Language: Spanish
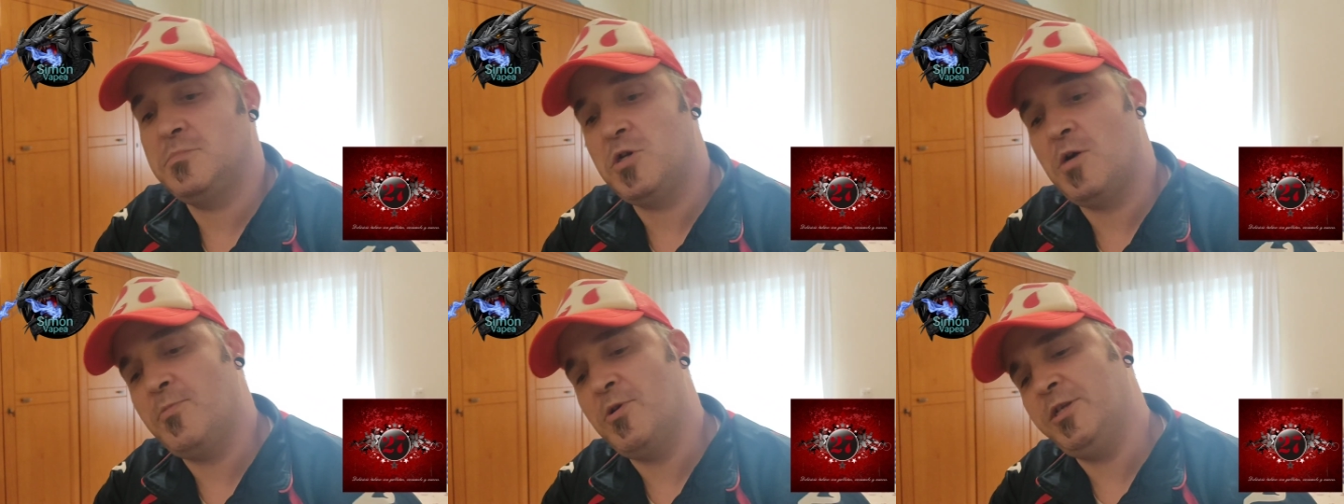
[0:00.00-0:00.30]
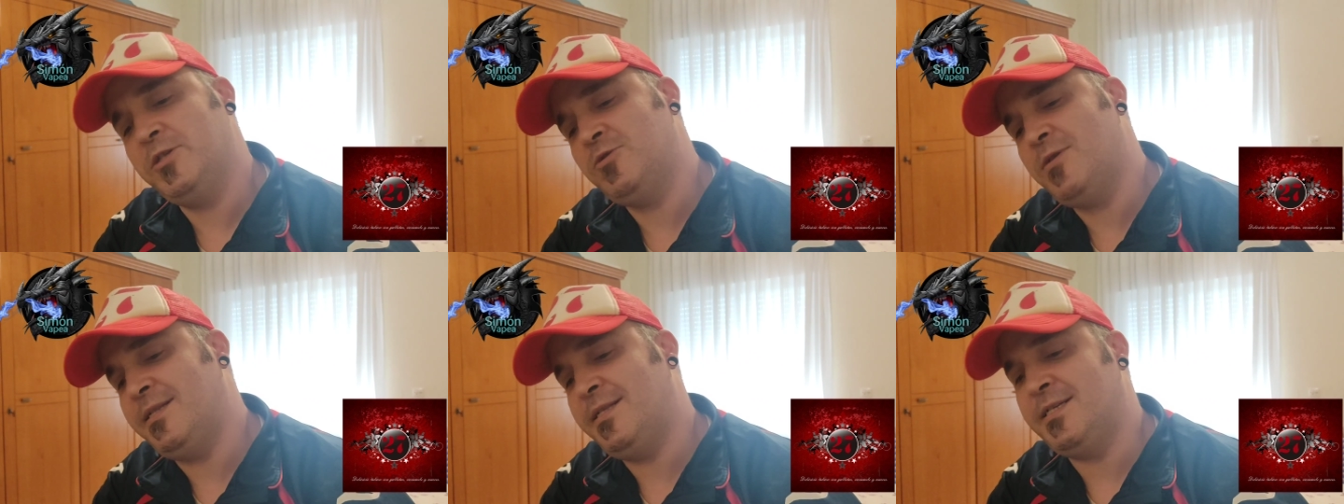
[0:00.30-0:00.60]
Como
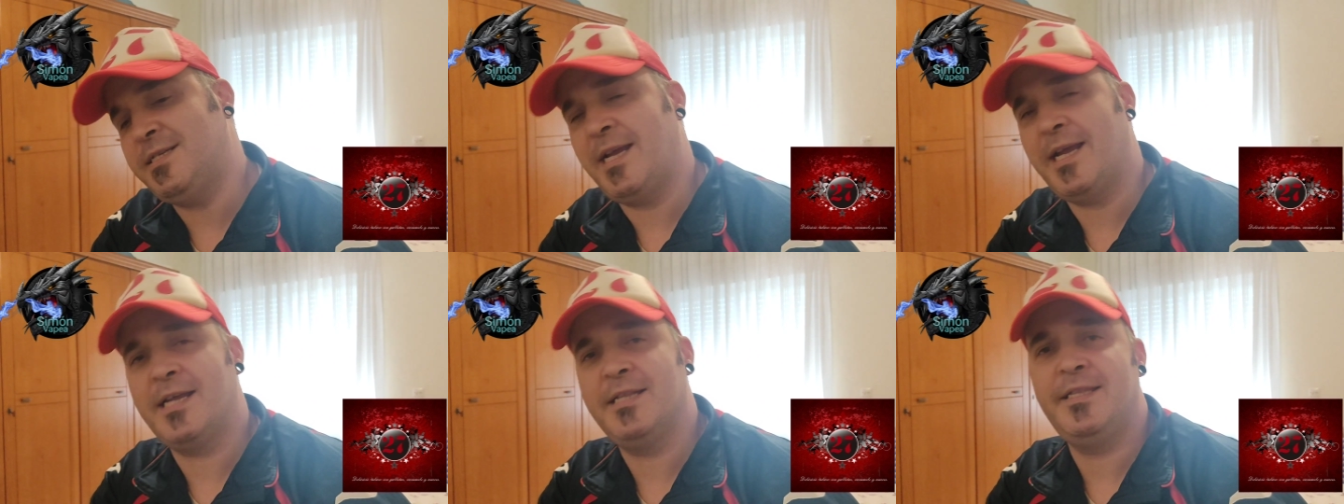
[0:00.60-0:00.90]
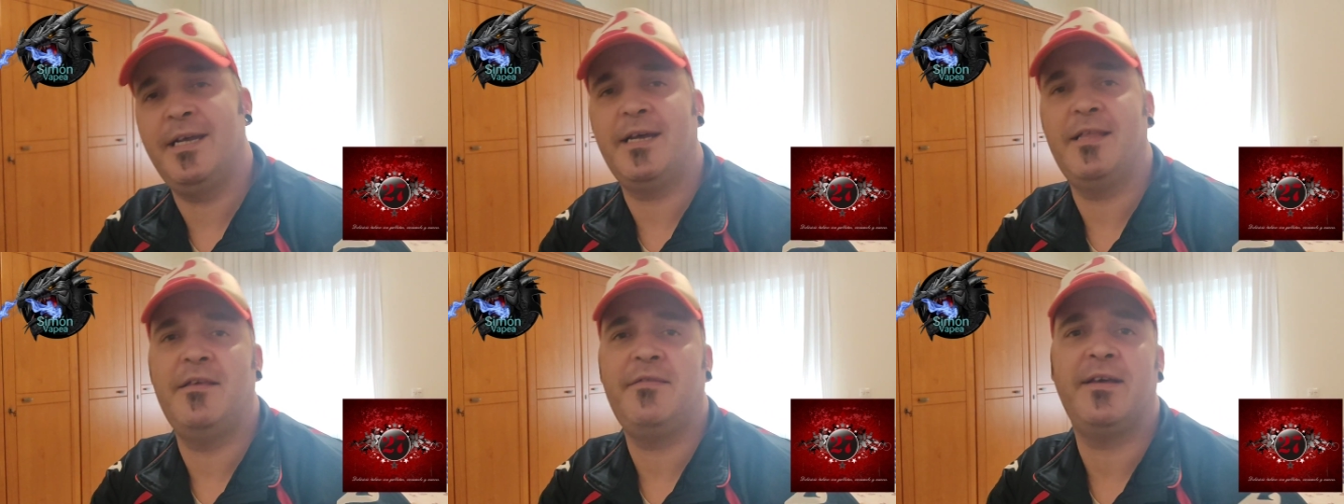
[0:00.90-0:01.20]
he dicho antes, hay
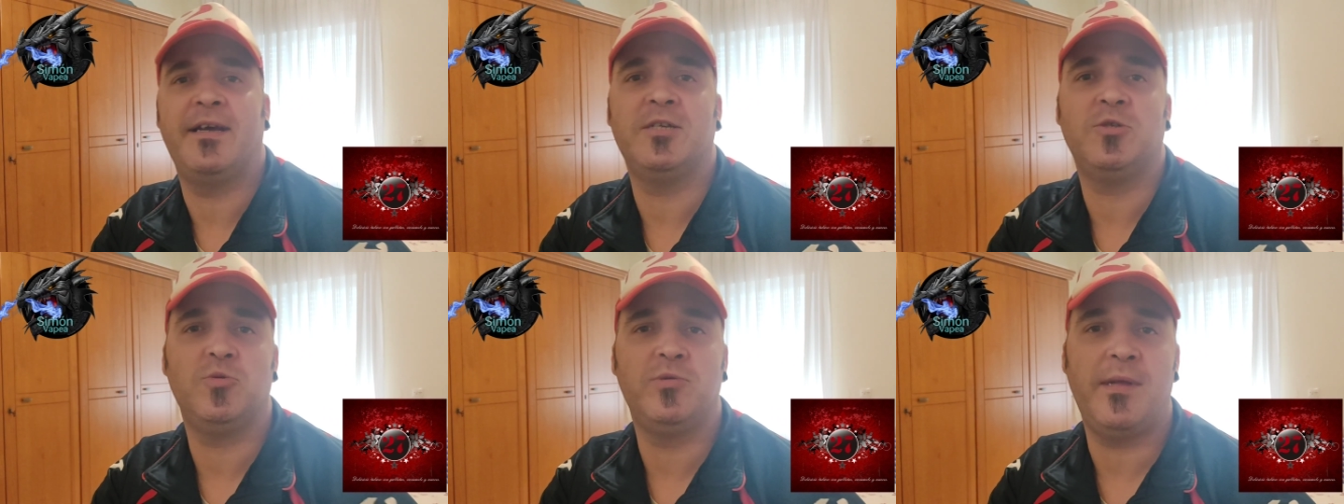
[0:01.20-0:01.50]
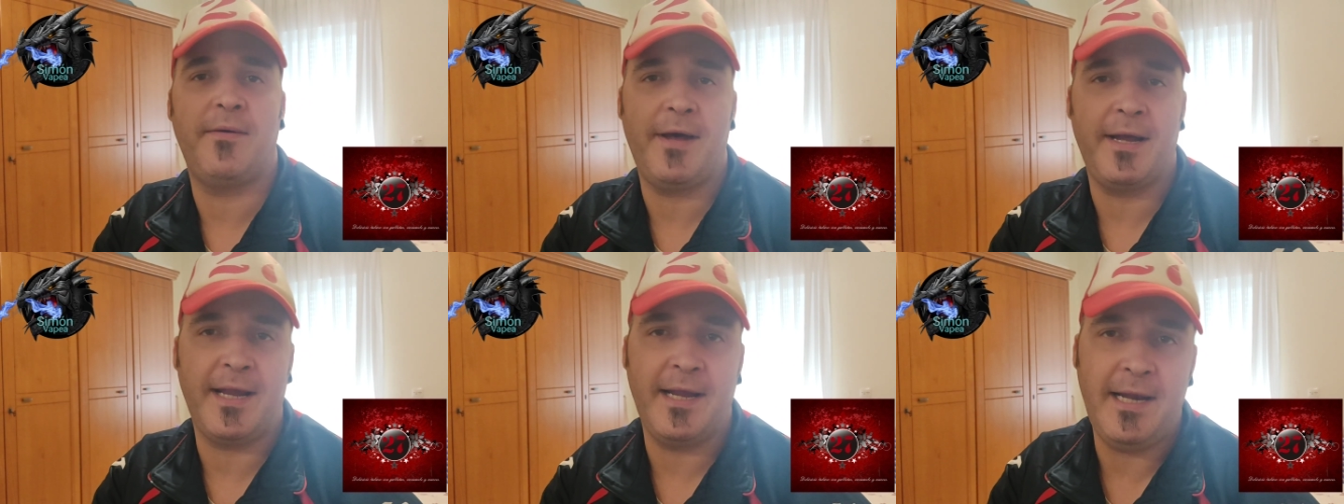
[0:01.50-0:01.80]
gente que dice que es un
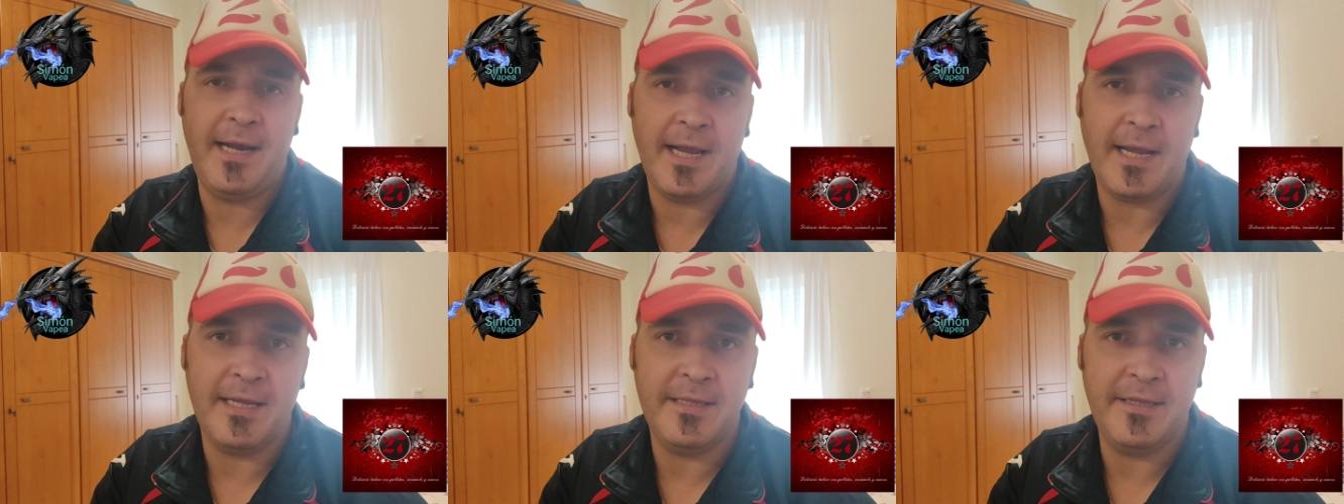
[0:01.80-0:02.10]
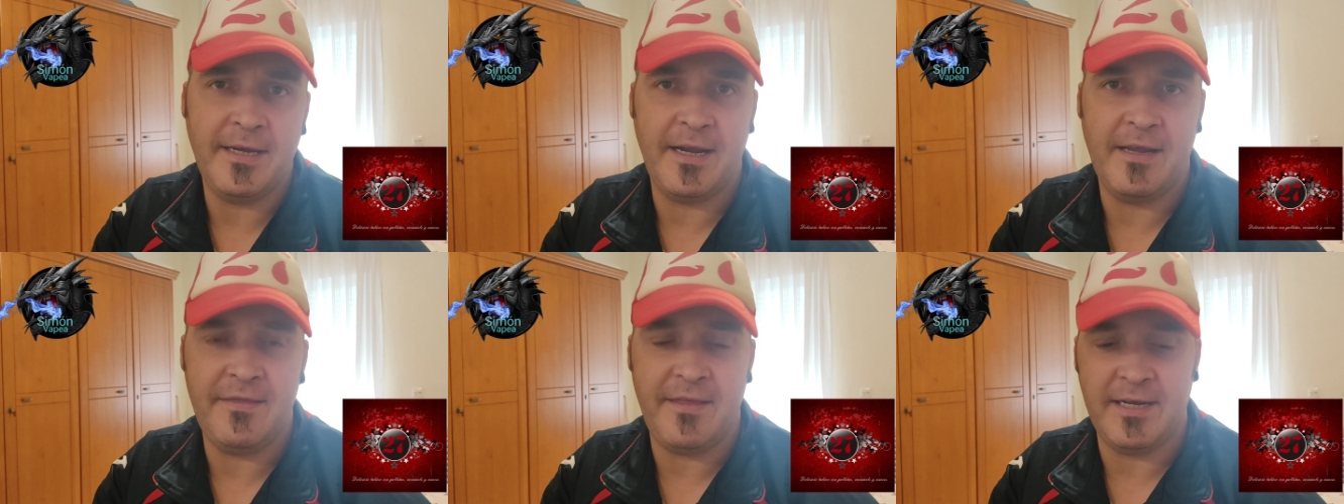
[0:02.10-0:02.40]
tabaquil y hay
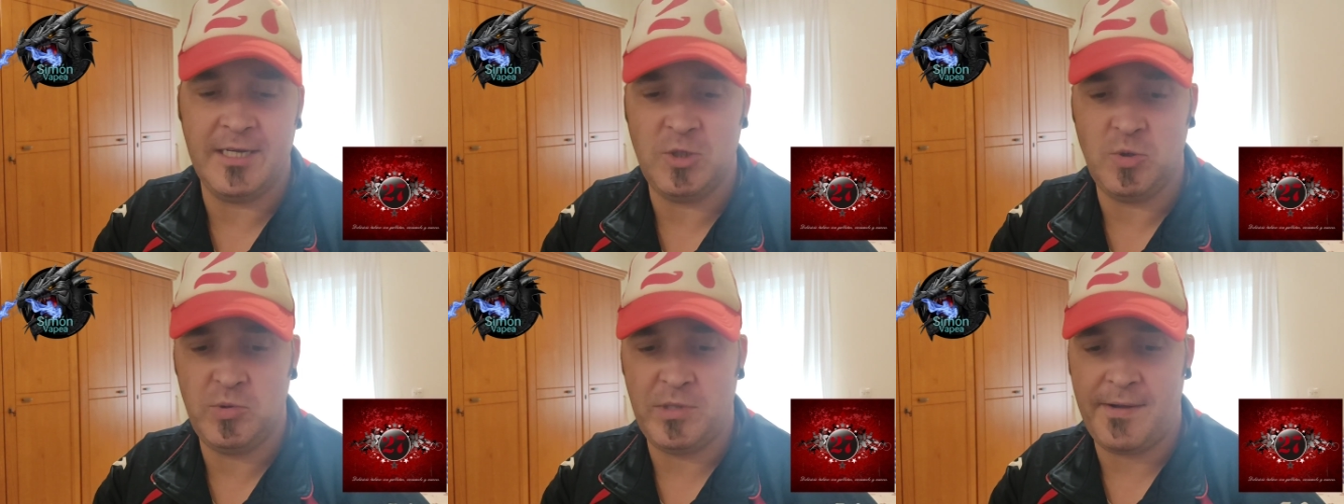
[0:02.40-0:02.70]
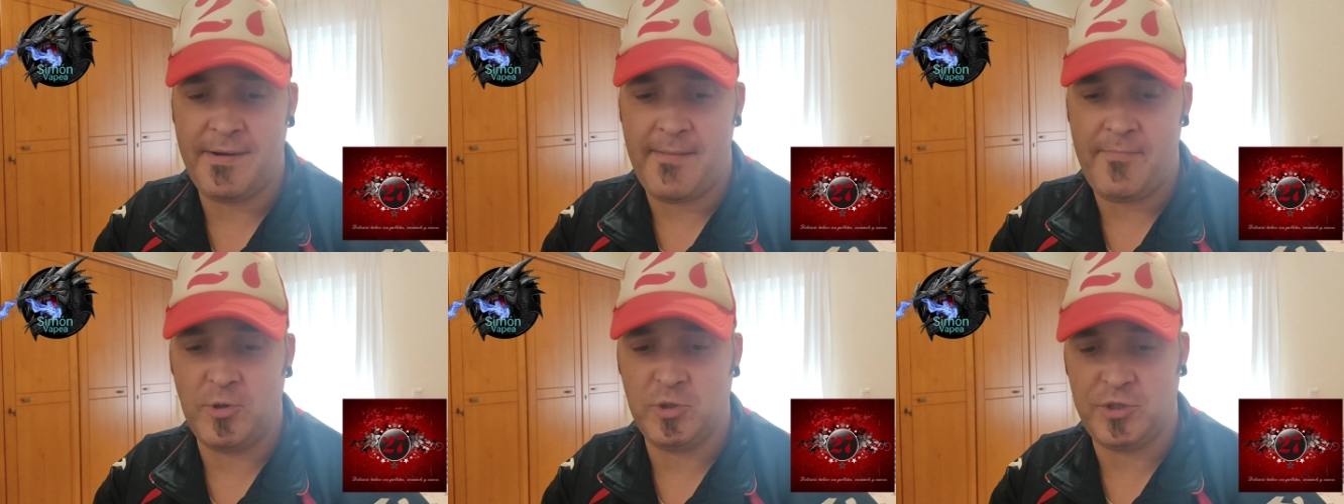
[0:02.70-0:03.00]
gente que dice que es un
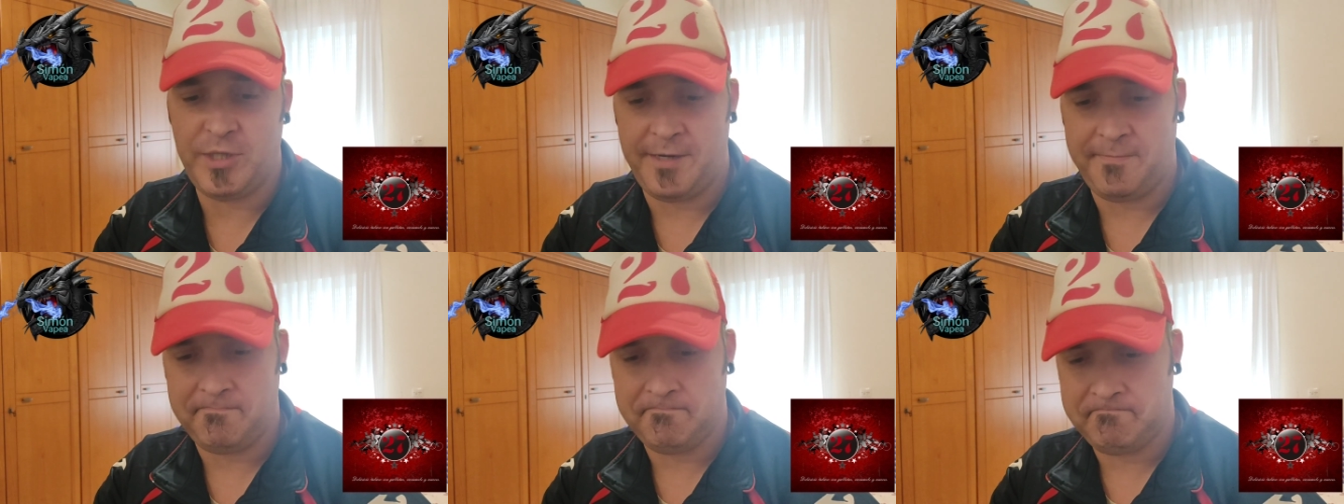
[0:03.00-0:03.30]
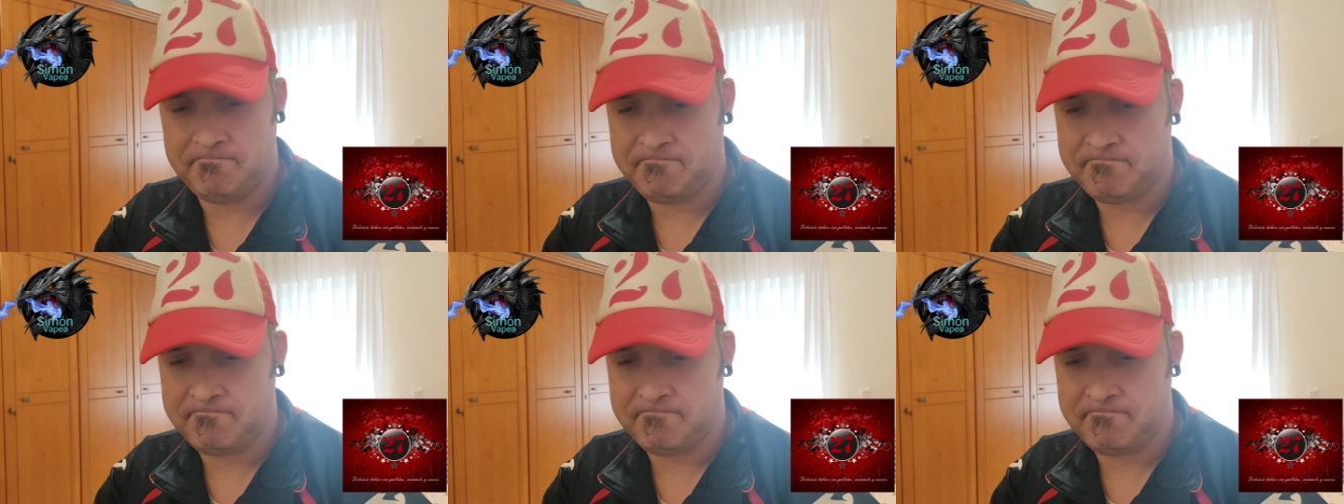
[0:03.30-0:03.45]
tabapostre.